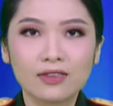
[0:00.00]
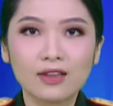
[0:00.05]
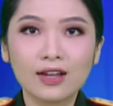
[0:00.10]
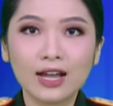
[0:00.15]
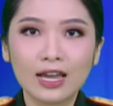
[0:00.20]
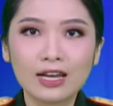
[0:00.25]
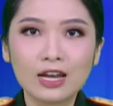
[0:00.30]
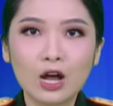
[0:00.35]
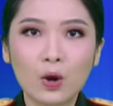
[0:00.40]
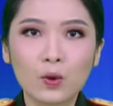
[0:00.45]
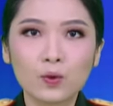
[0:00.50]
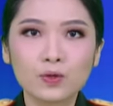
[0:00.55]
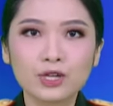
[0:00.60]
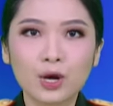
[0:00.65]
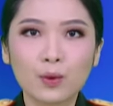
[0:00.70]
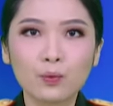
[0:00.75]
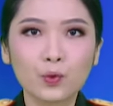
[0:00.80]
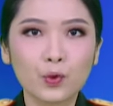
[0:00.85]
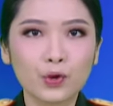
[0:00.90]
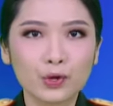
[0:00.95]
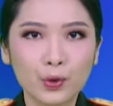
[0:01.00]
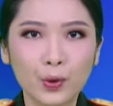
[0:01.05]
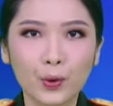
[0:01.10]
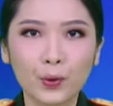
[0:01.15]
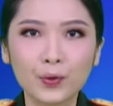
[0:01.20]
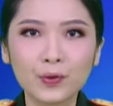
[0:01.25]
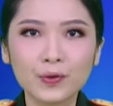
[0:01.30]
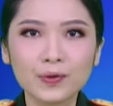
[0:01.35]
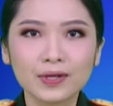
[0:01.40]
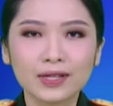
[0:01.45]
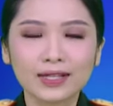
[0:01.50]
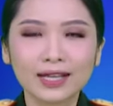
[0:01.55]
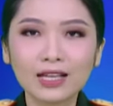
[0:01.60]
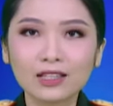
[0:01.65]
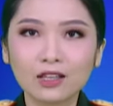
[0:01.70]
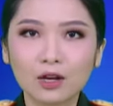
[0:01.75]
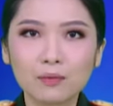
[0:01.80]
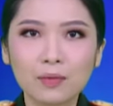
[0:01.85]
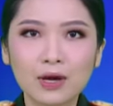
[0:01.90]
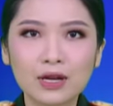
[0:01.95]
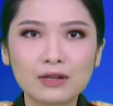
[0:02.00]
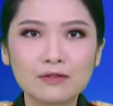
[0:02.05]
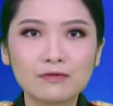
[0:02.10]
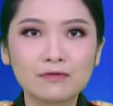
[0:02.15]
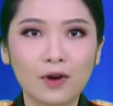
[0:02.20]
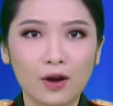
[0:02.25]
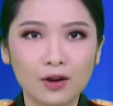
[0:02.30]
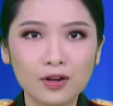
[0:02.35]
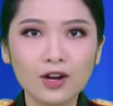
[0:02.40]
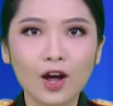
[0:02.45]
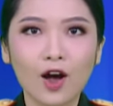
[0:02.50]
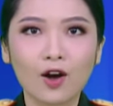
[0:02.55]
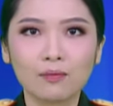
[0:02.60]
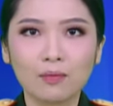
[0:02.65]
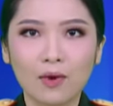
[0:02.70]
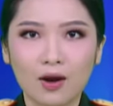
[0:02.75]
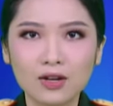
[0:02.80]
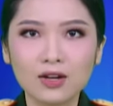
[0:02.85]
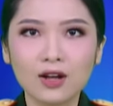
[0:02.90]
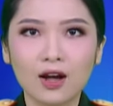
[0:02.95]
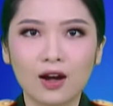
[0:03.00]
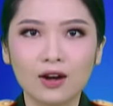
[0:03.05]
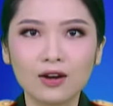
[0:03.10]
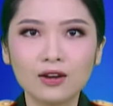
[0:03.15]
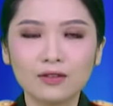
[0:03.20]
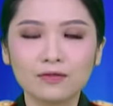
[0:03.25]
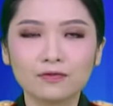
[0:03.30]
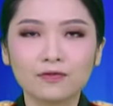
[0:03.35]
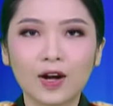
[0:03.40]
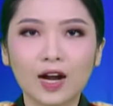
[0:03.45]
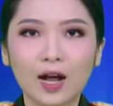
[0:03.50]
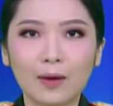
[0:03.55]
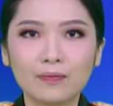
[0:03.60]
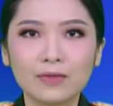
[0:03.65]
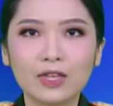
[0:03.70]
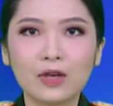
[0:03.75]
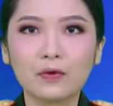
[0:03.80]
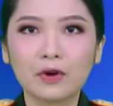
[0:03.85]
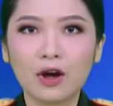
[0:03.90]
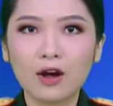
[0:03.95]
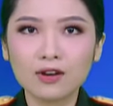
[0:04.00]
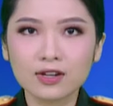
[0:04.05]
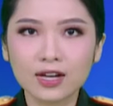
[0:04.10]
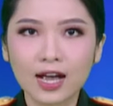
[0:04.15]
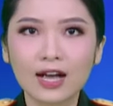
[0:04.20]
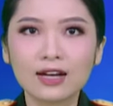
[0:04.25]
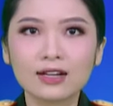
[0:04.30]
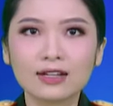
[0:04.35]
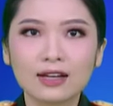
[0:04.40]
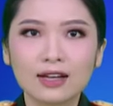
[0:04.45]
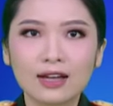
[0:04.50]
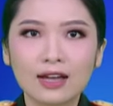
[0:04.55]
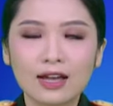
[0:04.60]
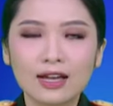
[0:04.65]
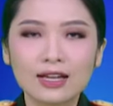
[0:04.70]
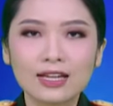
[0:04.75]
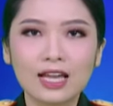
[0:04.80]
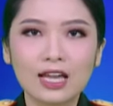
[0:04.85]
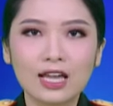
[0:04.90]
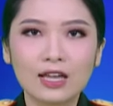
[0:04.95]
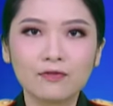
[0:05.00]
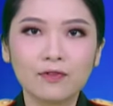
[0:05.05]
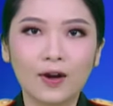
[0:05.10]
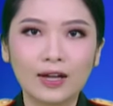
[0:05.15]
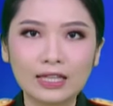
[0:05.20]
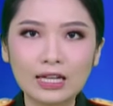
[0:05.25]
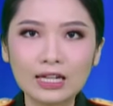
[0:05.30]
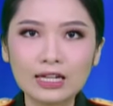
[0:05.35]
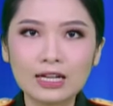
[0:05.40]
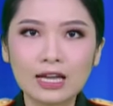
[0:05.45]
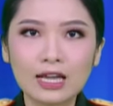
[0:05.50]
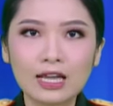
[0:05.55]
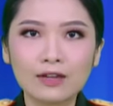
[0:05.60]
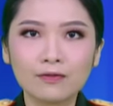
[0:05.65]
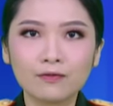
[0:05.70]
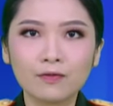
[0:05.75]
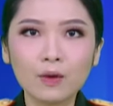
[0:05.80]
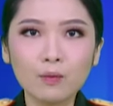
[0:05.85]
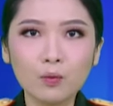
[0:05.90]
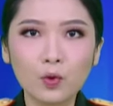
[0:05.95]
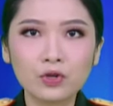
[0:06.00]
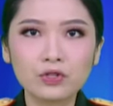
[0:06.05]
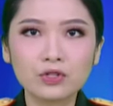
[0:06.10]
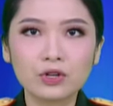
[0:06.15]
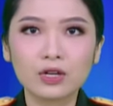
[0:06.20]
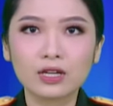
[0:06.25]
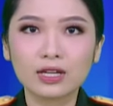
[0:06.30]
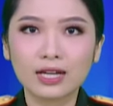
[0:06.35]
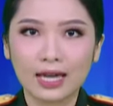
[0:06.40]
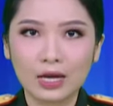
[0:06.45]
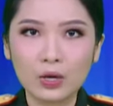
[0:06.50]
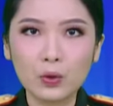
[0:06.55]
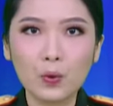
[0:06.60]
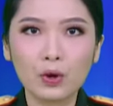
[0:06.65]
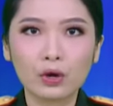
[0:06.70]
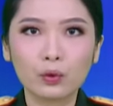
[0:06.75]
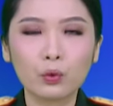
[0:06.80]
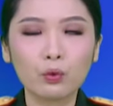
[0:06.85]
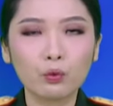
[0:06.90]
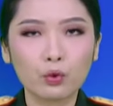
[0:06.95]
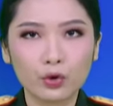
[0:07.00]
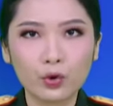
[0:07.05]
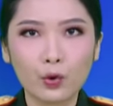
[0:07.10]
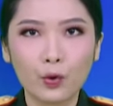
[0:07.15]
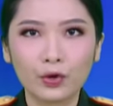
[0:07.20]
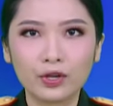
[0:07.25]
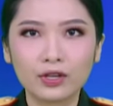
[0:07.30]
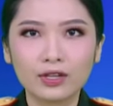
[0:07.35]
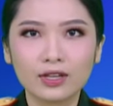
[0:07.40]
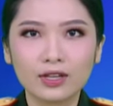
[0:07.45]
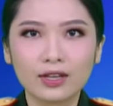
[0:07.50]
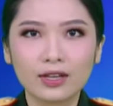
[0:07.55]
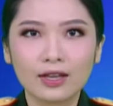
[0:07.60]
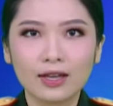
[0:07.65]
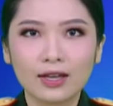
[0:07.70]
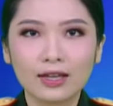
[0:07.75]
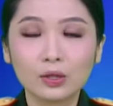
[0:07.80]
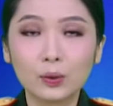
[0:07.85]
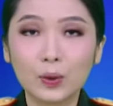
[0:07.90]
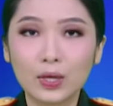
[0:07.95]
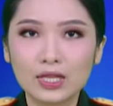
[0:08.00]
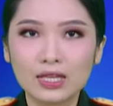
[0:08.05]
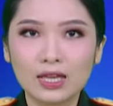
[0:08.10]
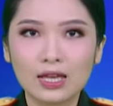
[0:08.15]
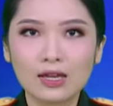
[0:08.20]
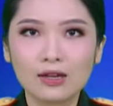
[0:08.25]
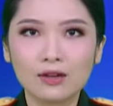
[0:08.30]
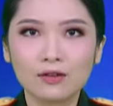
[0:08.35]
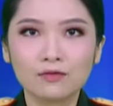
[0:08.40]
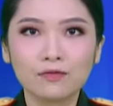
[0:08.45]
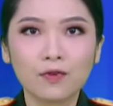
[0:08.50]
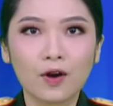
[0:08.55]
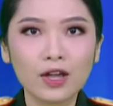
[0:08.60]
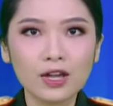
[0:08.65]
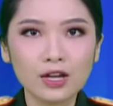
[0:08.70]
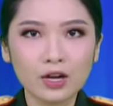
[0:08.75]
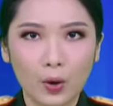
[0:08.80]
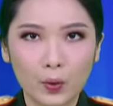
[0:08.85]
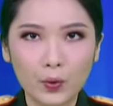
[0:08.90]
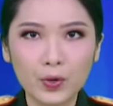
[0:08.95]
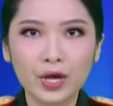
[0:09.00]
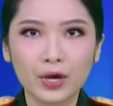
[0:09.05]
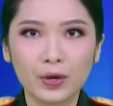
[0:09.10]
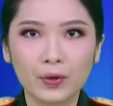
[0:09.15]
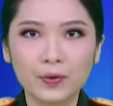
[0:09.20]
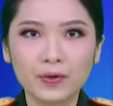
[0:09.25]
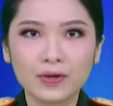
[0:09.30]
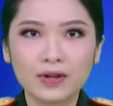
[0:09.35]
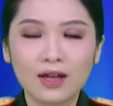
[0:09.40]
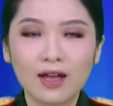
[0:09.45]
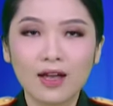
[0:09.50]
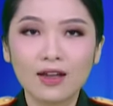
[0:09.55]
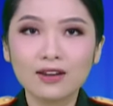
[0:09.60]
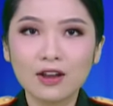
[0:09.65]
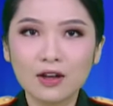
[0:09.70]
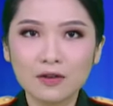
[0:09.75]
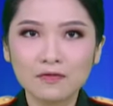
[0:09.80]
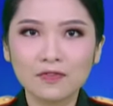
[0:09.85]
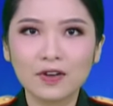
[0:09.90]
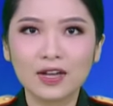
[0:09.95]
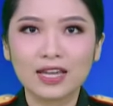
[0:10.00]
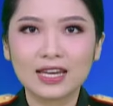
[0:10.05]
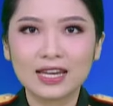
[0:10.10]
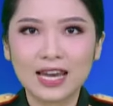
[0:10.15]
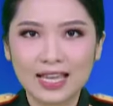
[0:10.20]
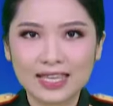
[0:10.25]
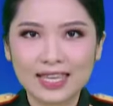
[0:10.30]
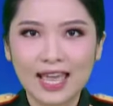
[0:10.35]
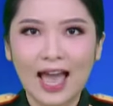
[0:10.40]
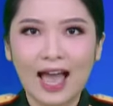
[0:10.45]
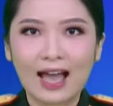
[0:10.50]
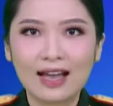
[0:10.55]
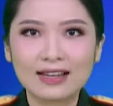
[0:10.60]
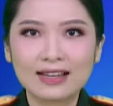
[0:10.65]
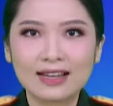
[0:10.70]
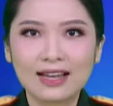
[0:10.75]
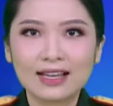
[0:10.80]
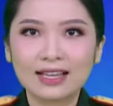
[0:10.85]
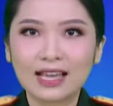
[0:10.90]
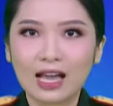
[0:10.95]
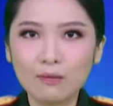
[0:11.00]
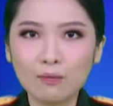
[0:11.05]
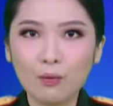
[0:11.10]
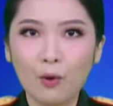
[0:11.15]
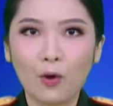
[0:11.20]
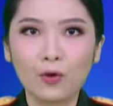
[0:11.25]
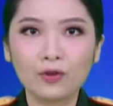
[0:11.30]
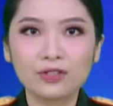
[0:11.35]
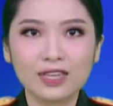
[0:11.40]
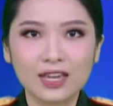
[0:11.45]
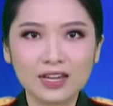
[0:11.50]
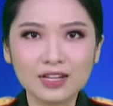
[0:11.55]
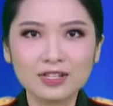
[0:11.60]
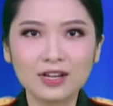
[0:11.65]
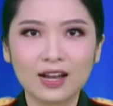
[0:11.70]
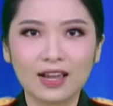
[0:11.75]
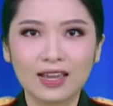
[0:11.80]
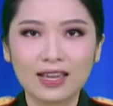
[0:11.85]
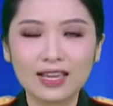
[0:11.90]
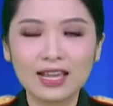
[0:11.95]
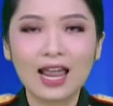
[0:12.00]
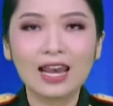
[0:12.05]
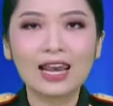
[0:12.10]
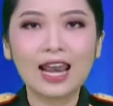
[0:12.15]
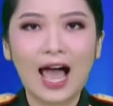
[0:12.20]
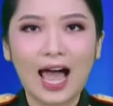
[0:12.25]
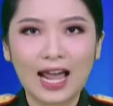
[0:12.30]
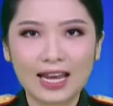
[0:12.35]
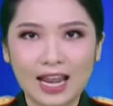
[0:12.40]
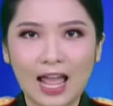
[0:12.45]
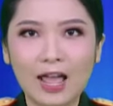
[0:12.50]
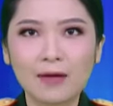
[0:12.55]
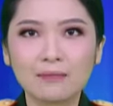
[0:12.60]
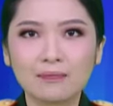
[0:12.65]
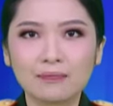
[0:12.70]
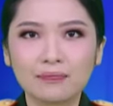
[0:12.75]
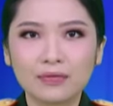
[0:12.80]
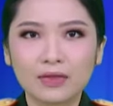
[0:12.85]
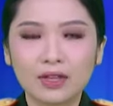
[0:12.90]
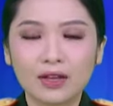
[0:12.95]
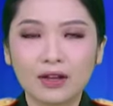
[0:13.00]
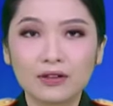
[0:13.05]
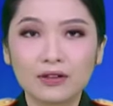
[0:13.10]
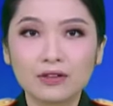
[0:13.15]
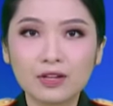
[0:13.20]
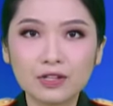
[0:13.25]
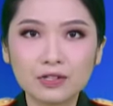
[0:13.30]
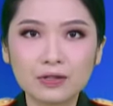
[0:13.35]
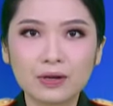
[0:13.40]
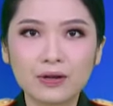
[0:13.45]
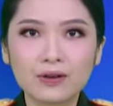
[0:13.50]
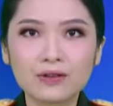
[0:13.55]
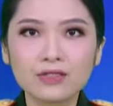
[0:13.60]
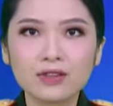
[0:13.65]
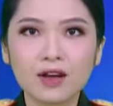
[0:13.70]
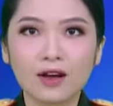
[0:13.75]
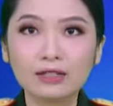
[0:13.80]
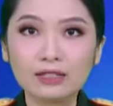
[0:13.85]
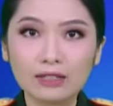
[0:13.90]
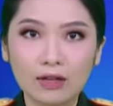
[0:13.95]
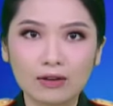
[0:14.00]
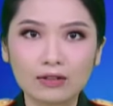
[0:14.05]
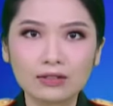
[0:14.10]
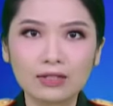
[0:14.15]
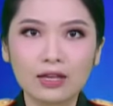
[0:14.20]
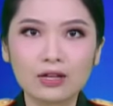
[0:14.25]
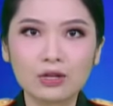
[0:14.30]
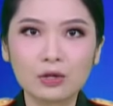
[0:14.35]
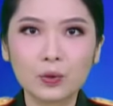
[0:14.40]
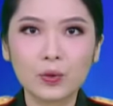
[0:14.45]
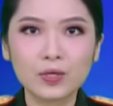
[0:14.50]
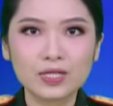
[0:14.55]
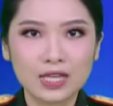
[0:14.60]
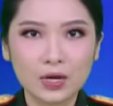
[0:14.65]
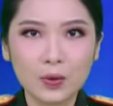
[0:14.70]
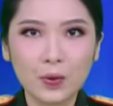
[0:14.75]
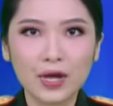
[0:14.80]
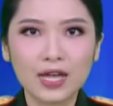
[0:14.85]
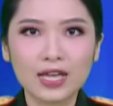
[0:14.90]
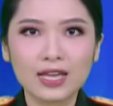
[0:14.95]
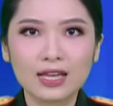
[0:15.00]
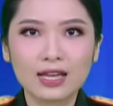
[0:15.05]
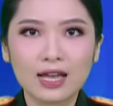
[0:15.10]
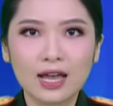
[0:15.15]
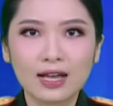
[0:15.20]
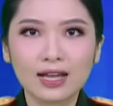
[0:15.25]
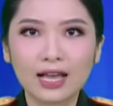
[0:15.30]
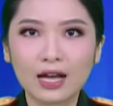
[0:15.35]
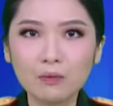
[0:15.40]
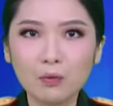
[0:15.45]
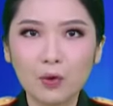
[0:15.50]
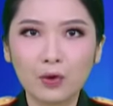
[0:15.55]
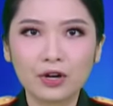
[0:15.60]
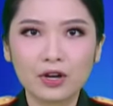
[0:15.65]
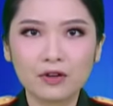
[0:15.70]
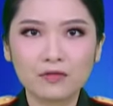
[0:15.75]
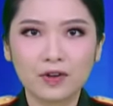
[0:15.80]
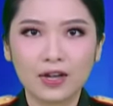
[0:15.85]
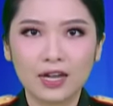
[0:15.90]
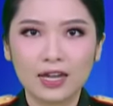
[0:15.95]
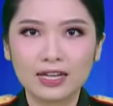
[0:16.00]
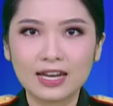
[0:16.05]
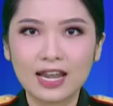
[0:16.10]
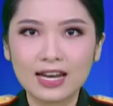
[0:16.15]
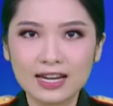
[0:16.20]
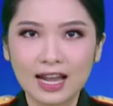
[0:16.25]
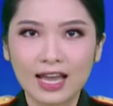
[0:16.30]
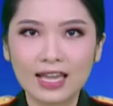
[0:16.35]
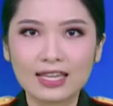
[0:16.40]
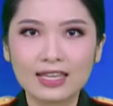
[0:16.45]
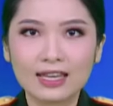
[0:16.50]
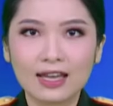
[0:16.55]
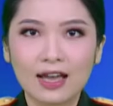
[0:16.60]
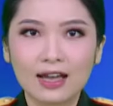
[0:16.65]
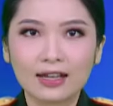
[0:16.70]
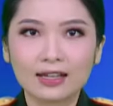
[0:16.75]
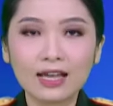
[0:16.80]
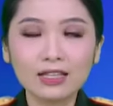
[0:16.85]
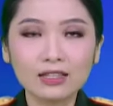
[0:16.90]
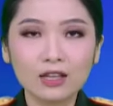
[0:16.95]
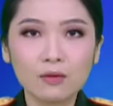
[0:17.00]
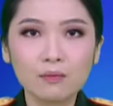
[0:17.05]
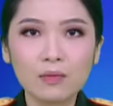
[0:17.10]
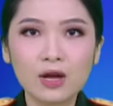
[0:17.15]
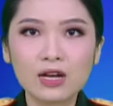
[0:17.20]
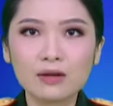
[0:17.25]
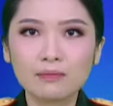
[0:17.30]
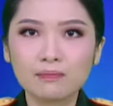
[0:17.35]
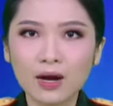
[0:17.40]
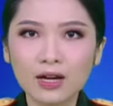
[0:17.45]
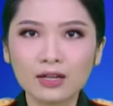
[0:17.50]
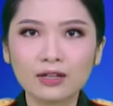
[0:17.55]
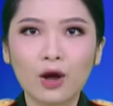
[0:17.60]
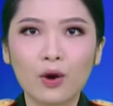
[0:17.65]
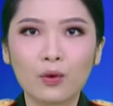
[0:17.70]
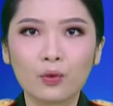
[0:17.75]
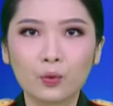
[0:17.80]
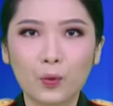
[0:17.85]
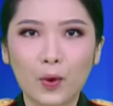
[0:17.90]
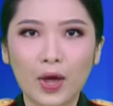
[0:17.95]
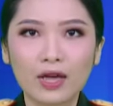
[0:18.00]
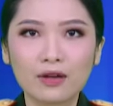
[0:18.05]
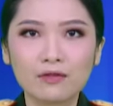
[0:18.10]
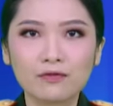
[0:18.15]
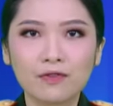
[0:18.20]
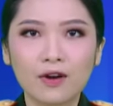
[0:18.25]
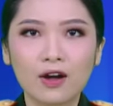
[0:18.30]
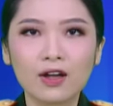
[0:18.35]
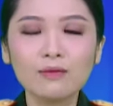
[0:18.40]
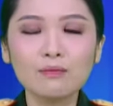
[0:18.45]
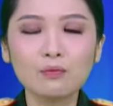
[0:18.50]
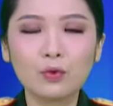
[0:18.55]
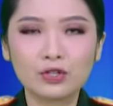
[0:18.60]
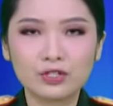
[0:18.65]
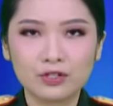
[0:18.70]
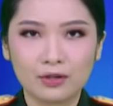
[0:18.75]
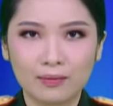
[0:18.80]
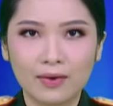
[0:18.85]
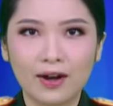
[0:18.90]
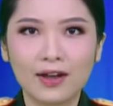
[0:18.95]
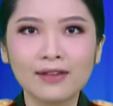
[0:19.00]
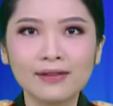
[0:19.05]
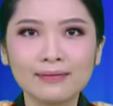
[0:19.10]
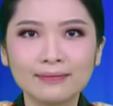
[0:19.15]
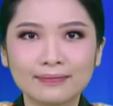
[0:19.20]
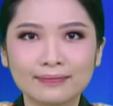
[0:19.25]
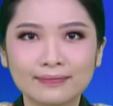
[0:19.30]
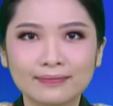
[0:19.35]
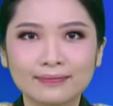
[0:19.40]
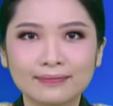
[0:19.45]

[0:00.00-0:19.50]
Những ngày đầu trong quân ngũ, các tân binh vẫn còn bỡ ngỡ và gặp nhiều khó khăn khi phải thích nghi với môi trường kỷ luật của quân đội. Tuy nhiên, với khẩu hiệu đơn vị là nhà, cán bộ chiến sĩ là anh em, dưới sự hướng dẫn tận tình của chỉ huy, cán bộ đơn vị đến nay, các tân binh bắt đầu quen với môi trường mới.